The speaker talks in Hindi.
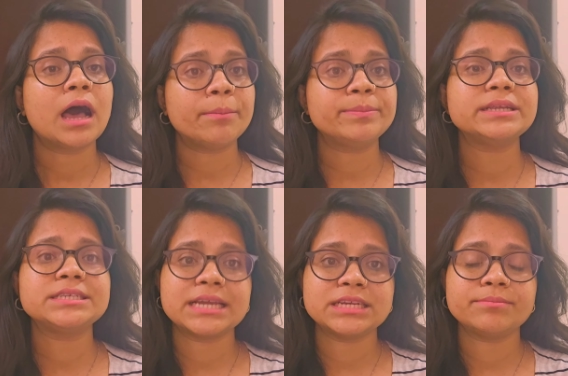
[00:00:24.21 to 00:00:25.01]
अपने
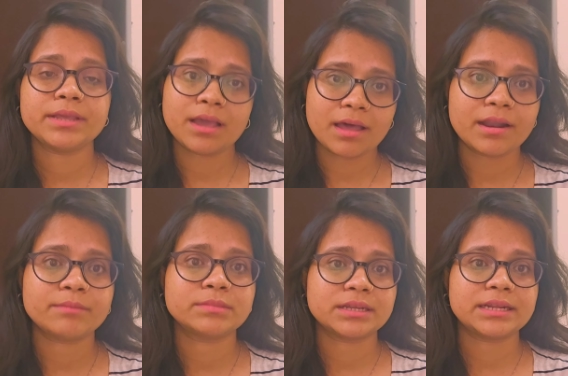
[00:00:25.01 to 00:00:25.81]
टेंट में
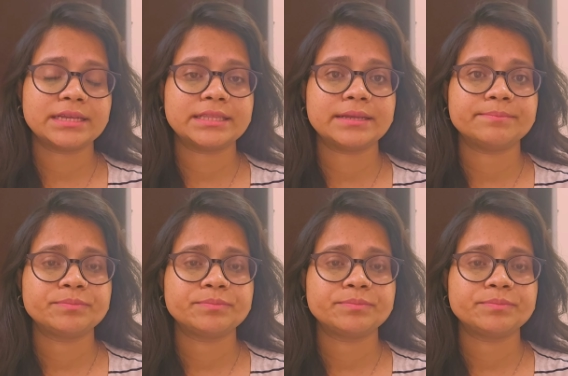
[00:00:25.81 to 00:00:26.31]
आराम कर रहे थे